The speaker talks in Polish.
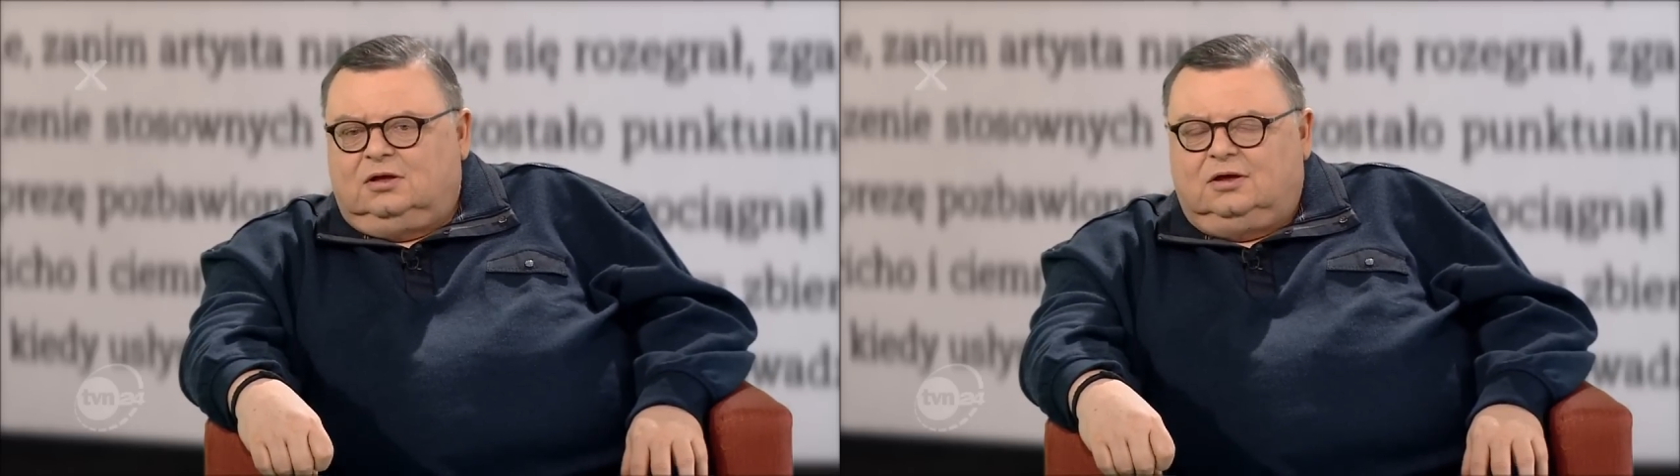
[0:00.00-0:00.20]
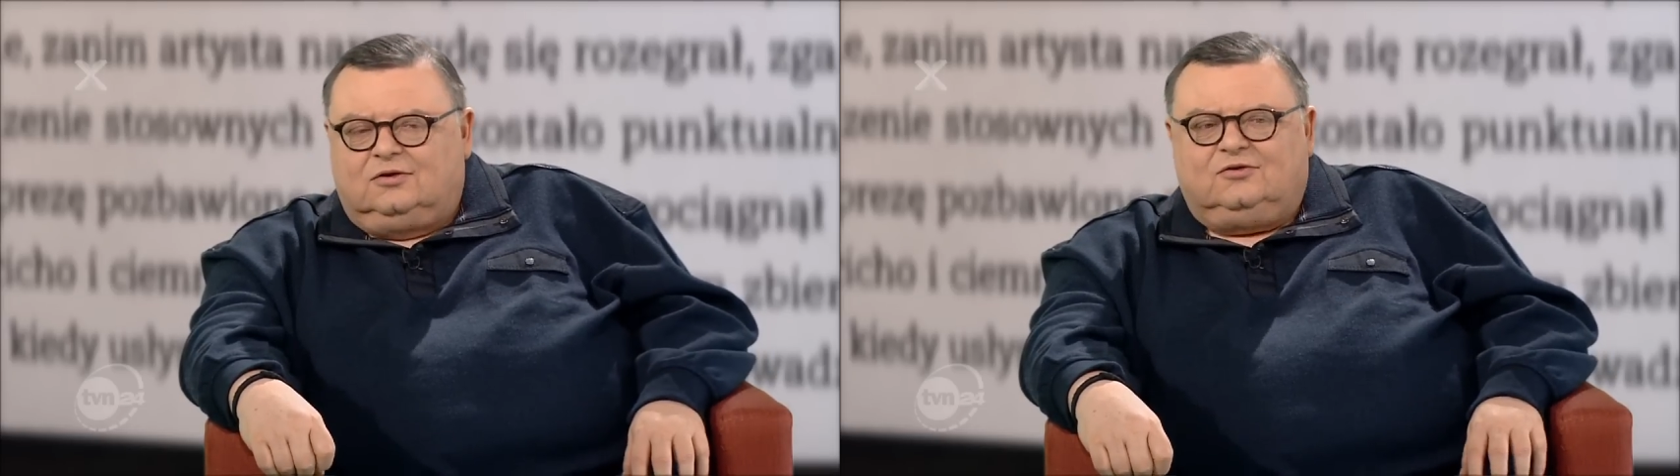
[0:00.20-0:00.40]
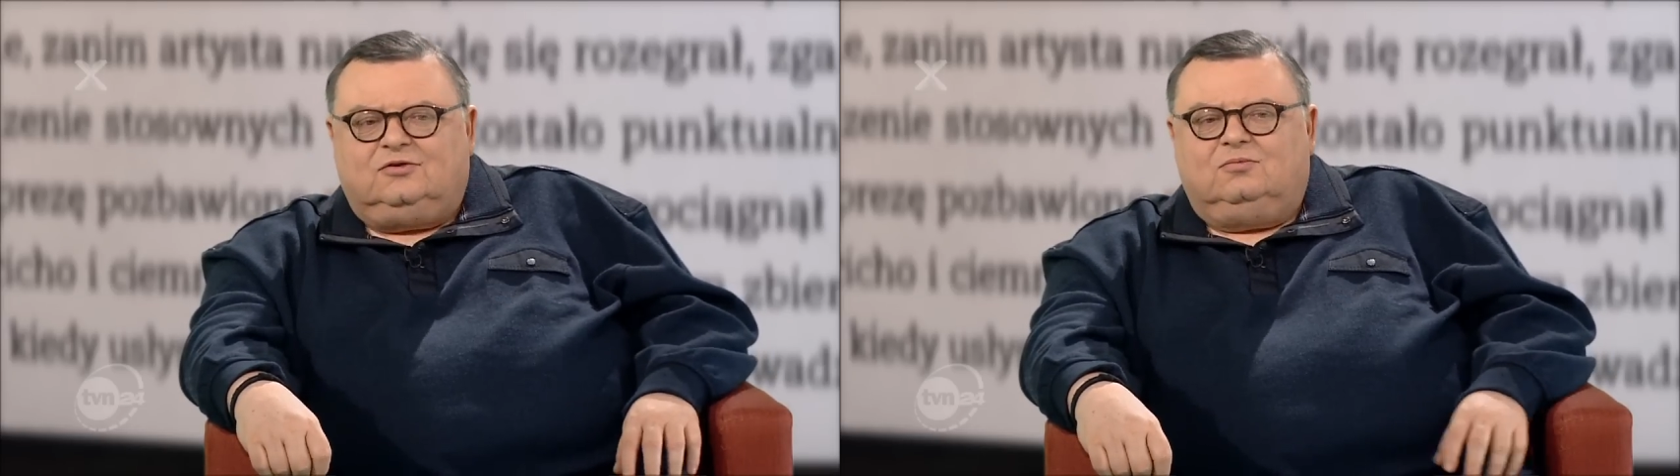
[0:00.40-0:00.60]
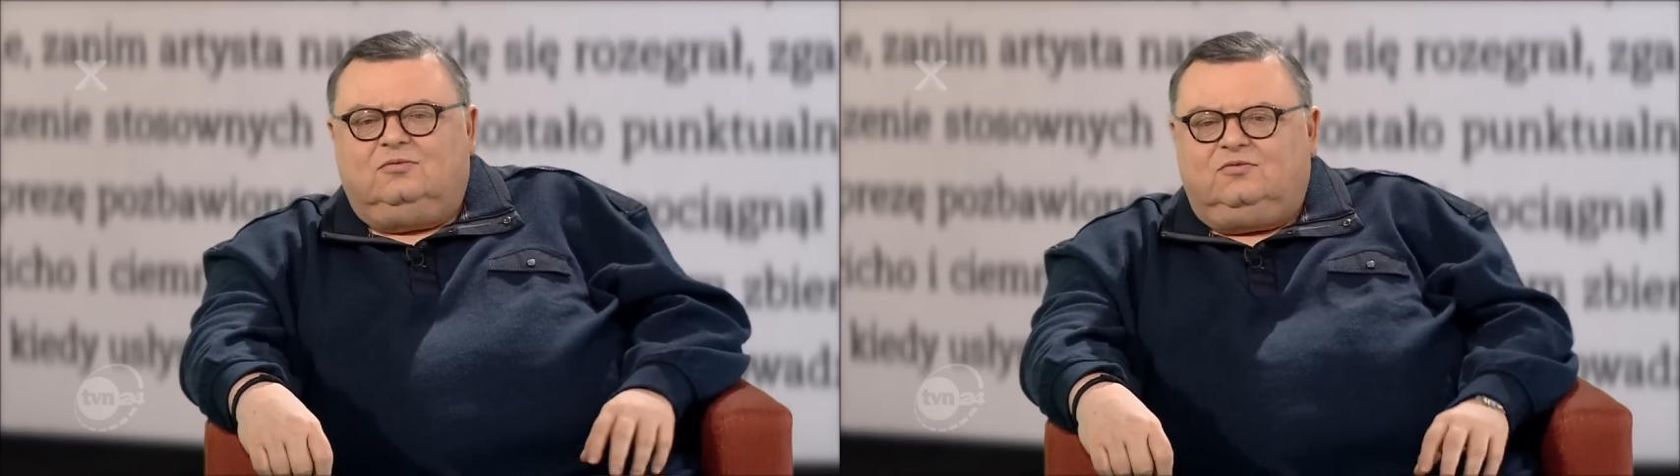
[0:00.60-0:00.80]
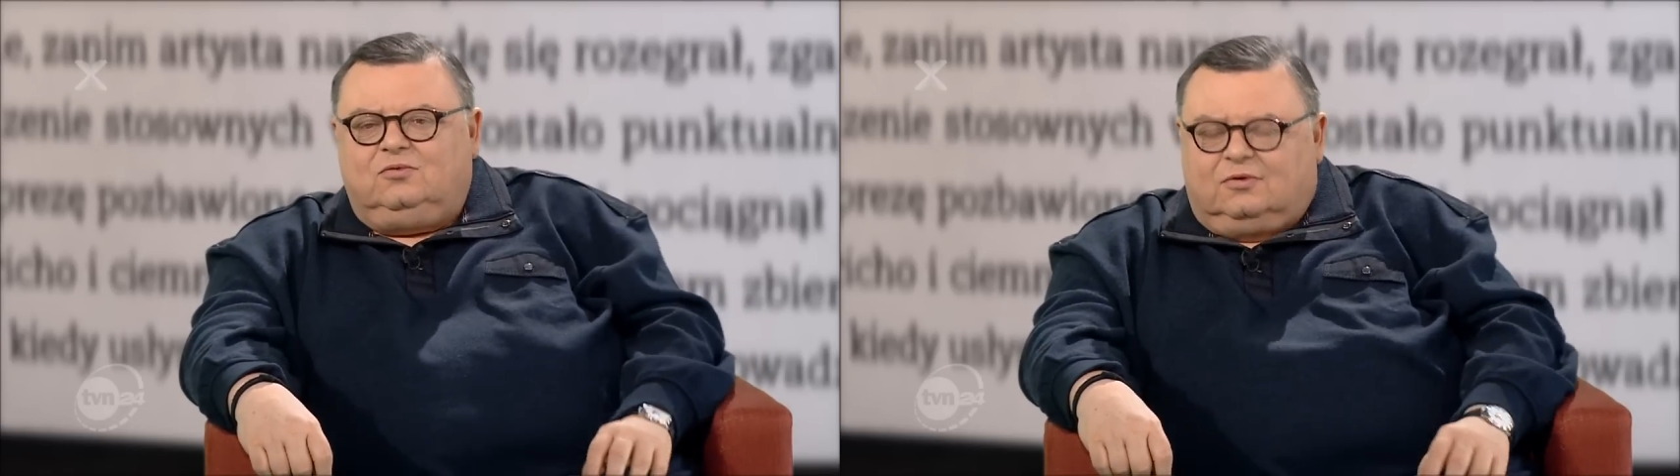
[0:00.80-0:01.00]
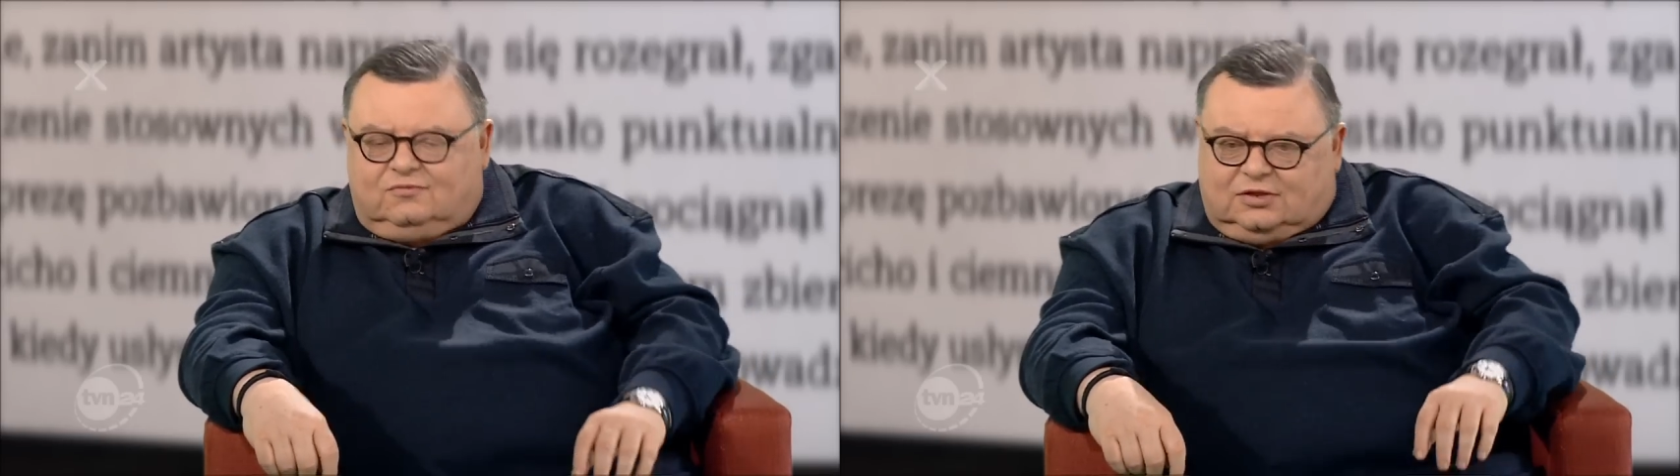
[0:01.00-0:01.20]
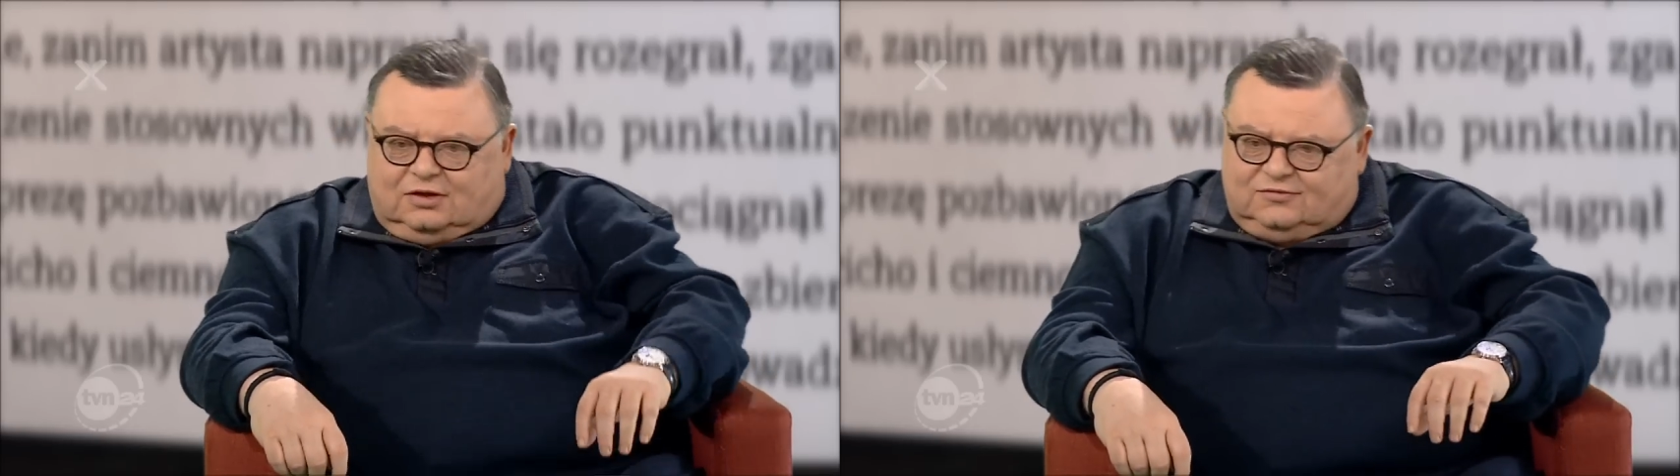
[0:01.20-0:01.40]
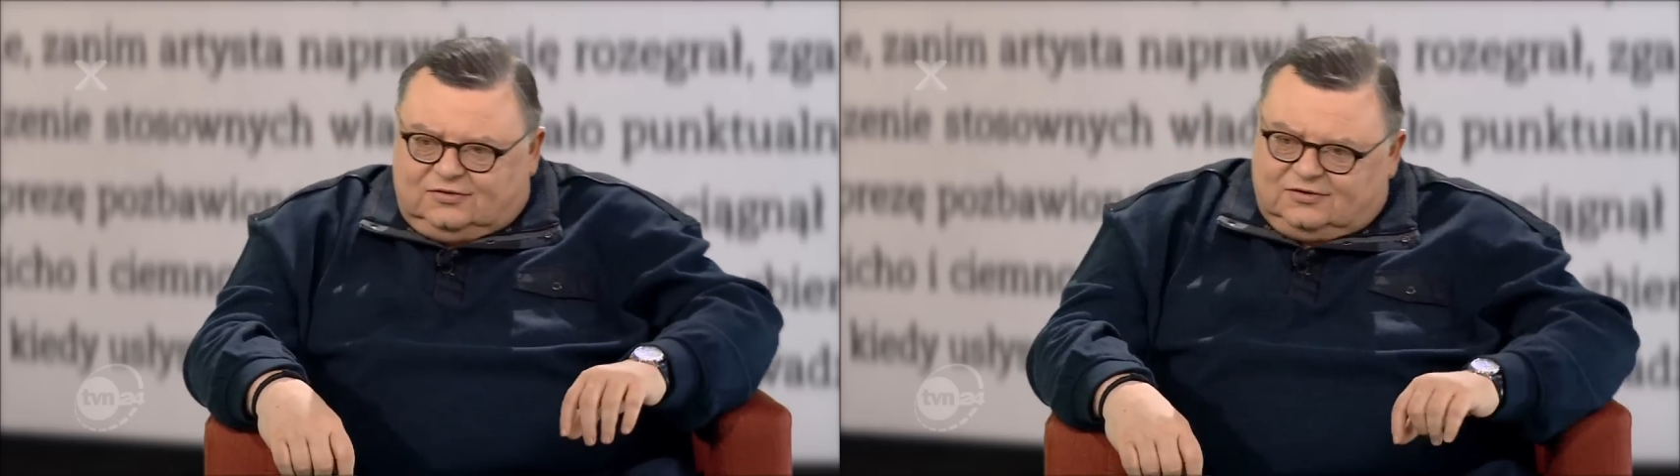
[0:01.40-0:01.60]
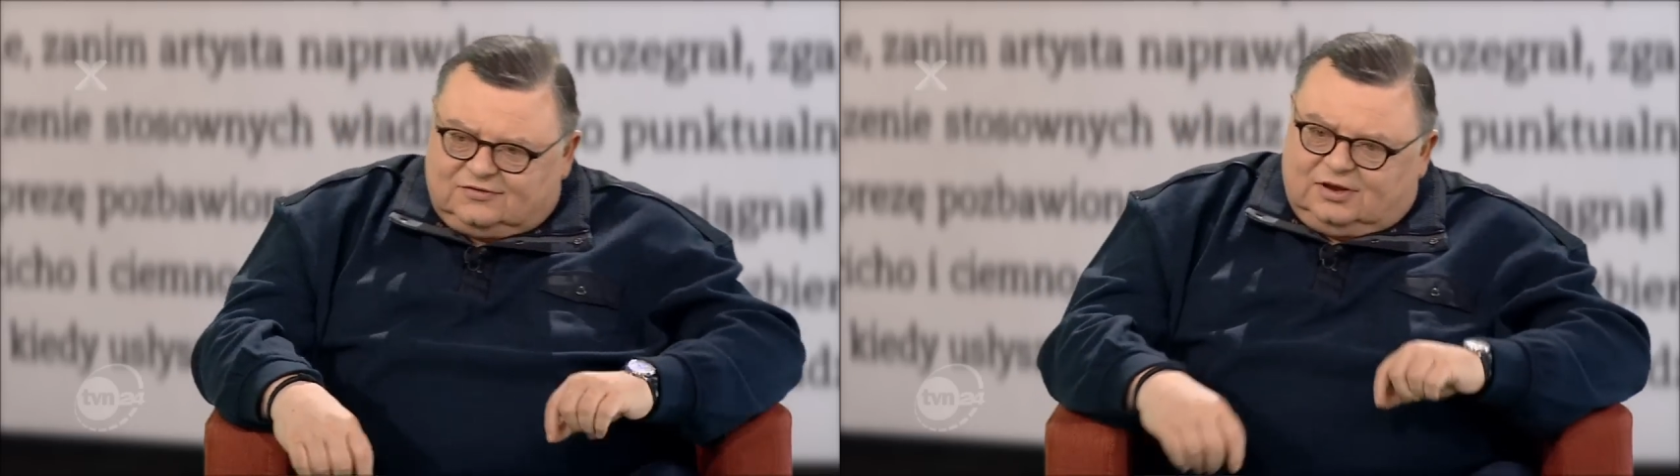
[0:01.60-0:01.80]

Ja zresztą mówiłem w wydawnictwie,